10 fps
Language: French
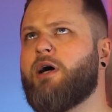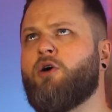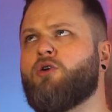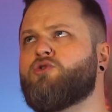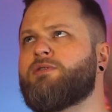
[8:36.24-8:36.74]

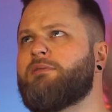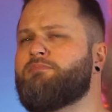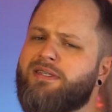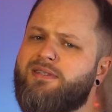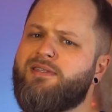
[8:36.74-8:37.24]
Alors, je sais
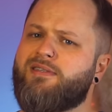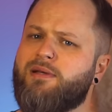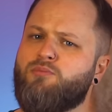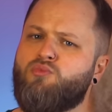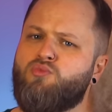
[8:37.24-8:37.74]
pas si
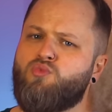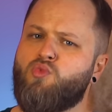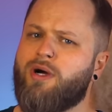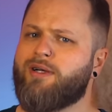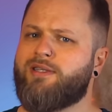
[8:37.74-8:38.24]
c'est
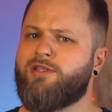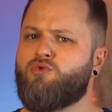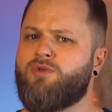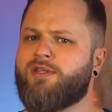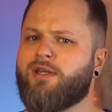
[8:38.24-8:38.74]
moi qui
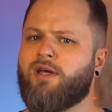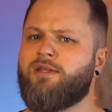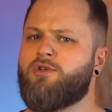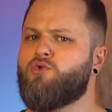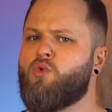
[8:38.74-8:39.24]
suis
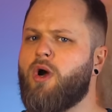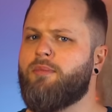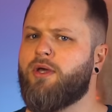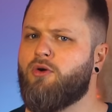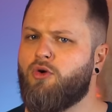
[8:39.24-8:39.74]
sataniste ou quoi,
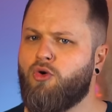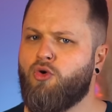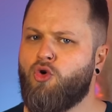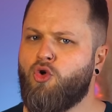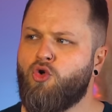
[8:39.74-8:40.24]
mais
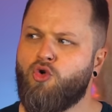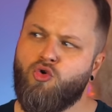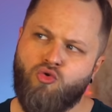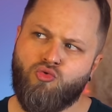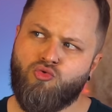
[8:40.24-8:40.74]
euh,
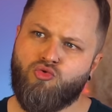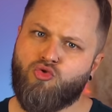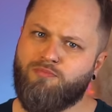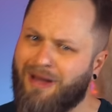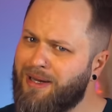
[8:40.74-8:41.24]
je
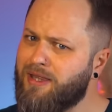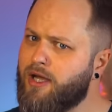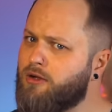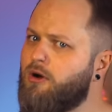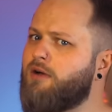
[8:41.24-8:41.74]
suis pas mal
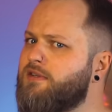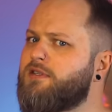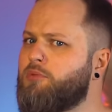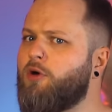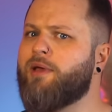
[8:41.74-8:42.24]
d'accord avec
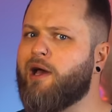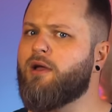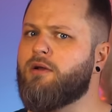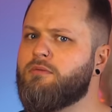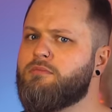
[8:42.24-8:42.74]
cette première
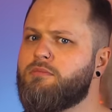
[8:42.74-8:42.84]
règle.